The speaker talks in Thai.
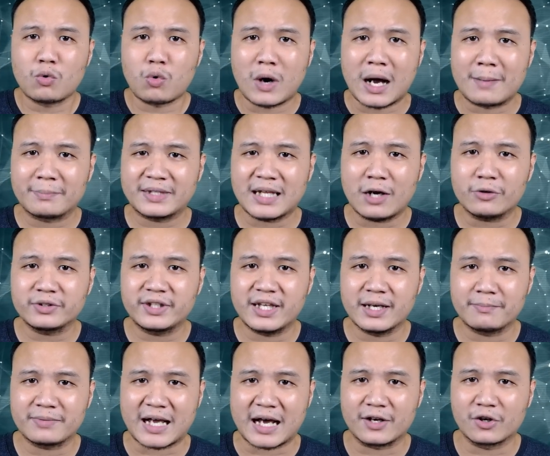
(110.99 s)
ความเท่าเที
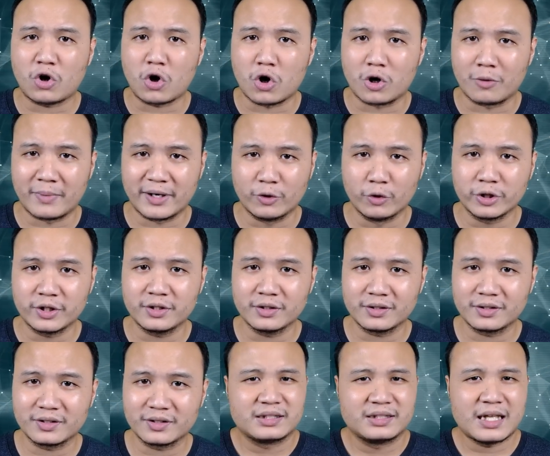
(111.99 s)
ยมกันของมนุษย์
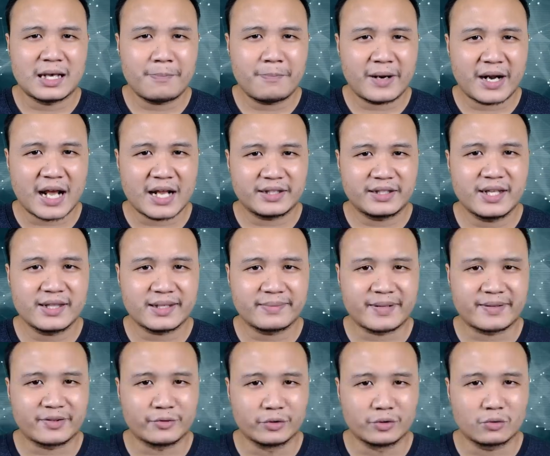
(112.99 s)
และแบรนด์ที่ส
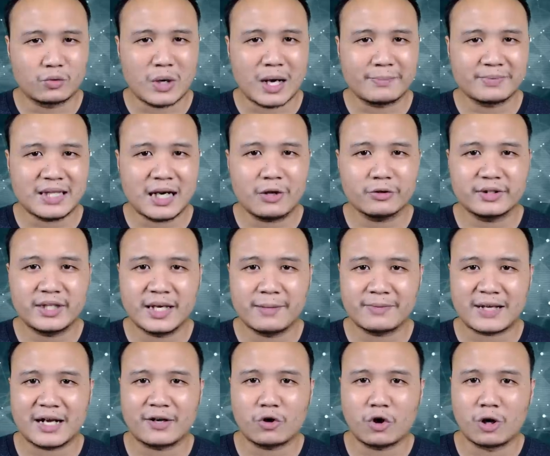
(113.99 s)
นับสนุนความเท่าเทียม
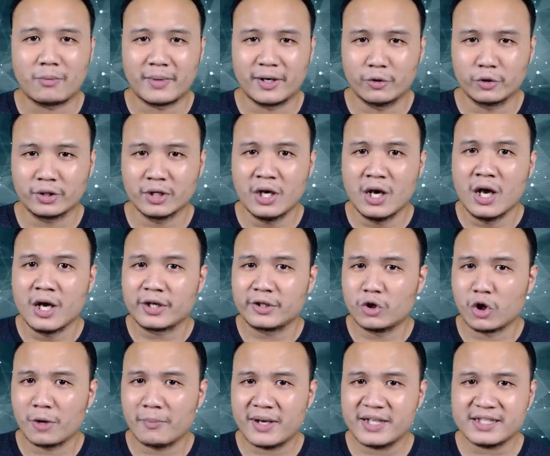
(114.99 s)
กันของมนุษย์
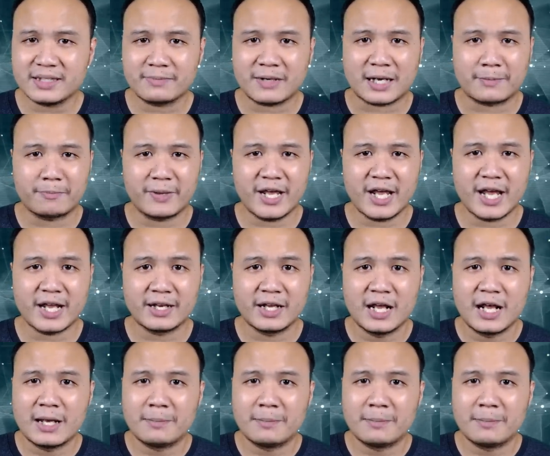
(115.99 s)
โดยไม่จำกัดเพศ